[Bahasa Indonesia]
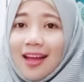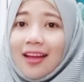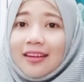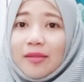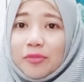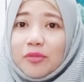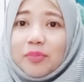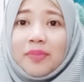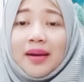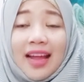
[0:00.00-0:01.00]
Adapun
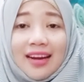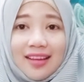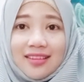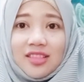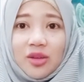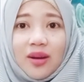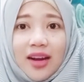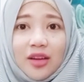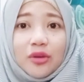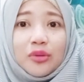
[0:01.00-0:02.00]
peranan
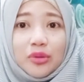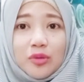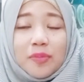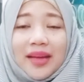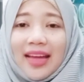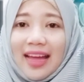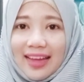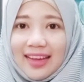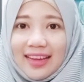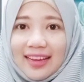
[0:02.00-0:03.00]
seorang guru
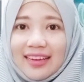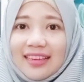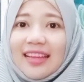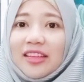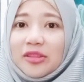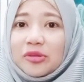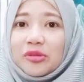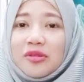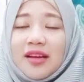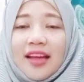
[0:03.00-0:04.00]
PKR
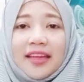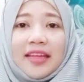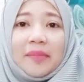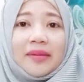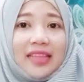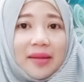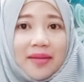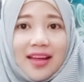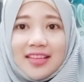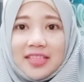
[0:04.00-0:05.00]
yaitu yang
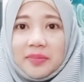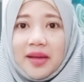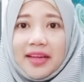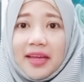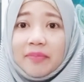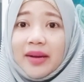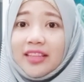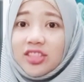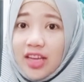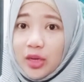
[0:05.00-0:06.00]
pertama sebagai
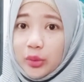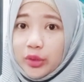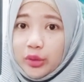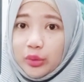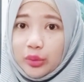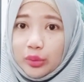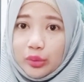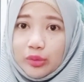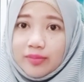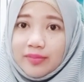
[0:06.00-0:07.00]
perancang
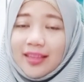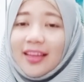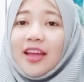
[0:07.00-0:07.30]
kurikulum,